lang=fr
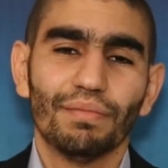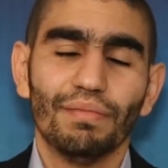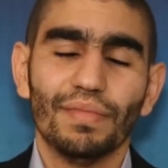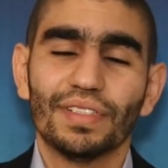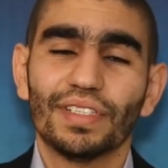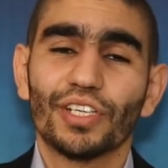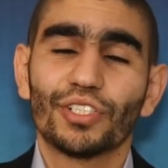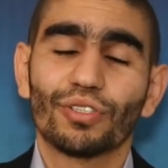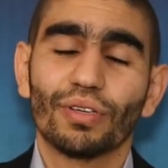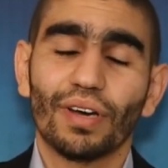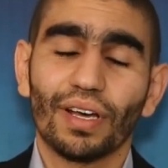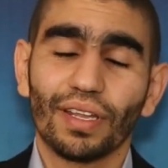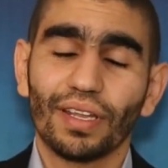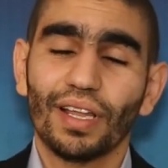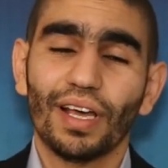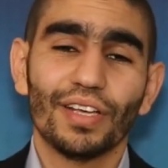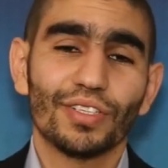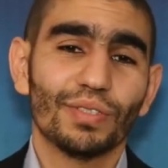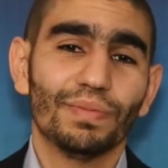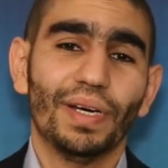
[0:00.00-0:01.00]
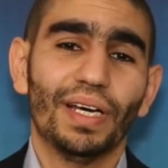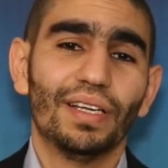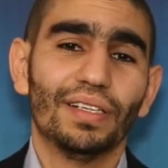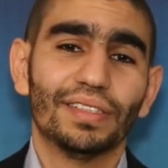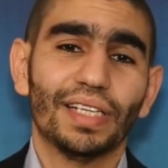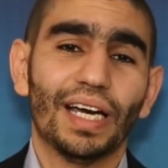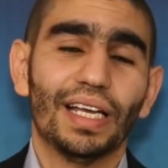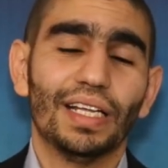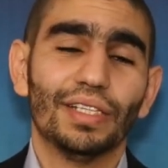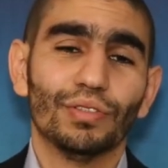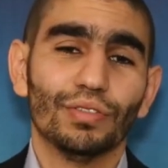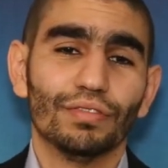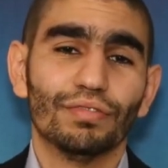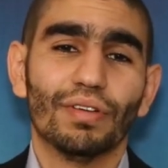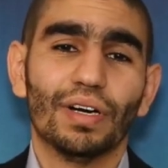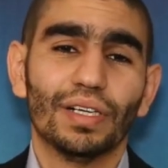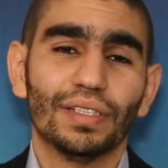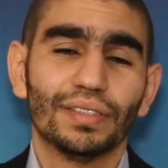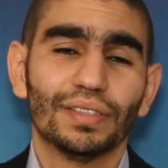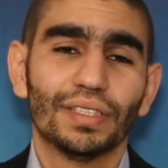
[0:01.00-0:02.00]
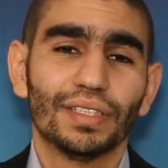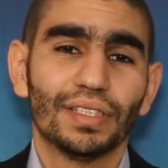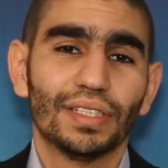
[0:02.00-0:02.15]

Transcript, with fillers: Mais sache que Allah subhanahu wa ta'ala te voit.